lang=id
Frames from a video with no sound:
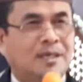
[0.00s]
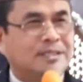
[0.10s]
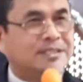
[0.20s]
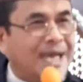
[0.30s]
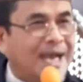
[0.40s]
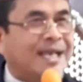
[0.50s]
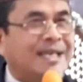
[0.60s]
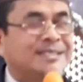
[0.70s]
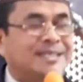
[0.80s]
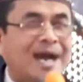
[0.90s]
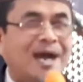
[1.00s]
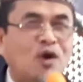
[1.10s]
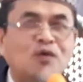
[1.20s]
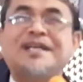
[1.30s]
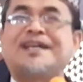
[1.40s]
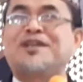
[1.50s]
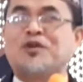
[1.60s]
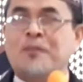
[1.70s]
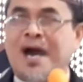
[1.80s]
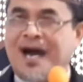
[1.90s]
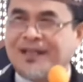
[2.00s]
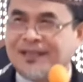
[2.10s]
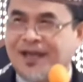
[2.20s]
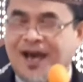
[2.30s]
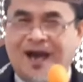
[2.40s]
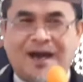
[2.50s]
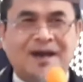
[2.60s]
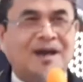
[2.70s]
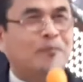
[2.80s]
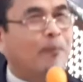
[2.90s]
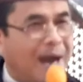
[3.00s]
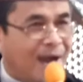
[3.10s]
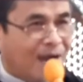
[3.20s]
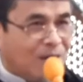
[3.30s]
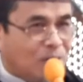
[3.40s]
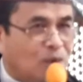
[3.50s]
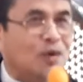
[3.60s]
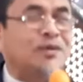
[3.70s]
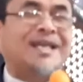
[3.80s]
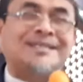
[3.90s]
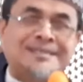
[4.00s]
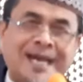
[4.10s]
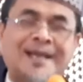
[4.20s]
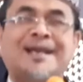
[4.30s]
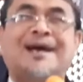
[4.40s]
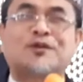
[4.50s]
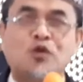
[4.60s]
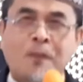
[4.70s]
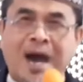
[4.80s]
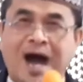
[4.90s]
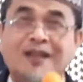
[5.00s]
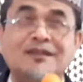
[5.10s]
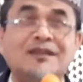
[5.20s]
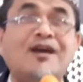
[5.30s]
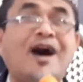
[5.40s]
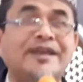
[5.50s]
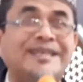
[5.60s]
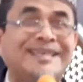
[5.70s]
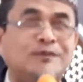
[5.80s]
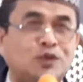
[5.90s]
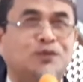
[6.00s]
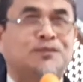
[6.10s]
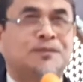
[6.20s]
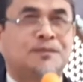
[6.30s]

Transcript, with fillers: Jangan jauh dari rumah Allah. Bangun dan jaga rumah Allah itu